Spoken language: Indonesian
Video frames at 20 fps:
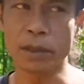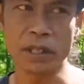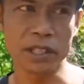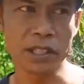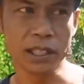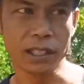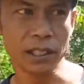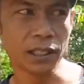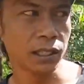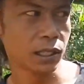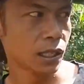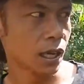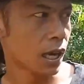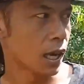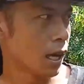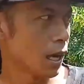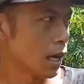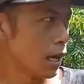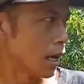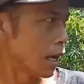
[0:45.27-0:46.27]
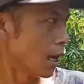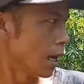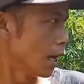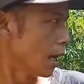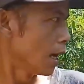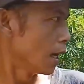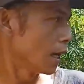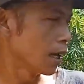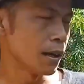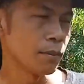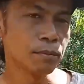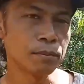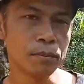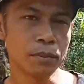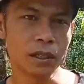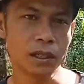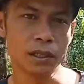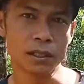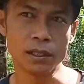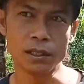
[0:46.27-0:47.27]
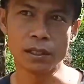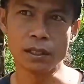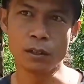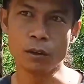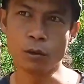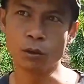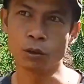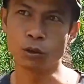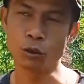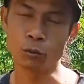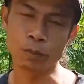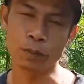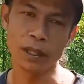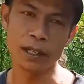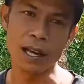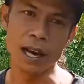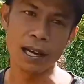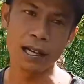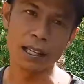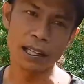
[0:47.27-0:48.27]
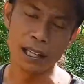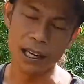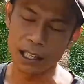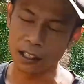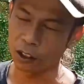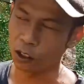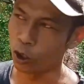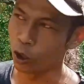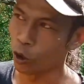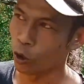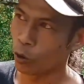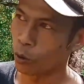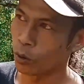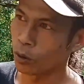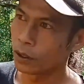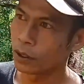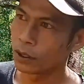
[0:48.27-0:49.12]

pecinta alam uh, untuk pendaki atau